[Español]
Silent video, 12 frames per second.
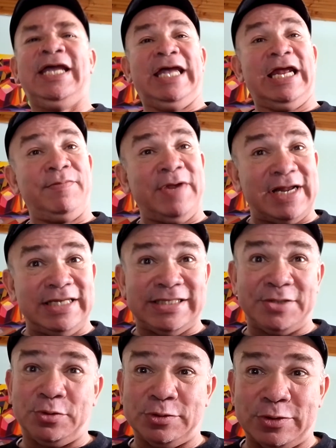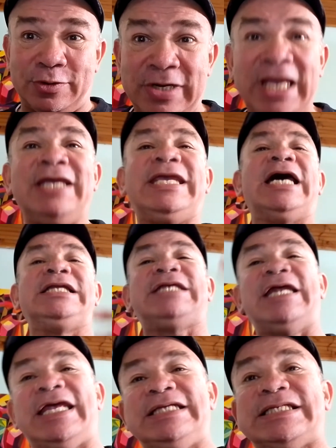El virrey se asustó y
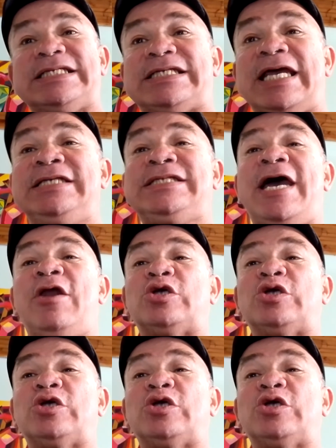ante la insistencia de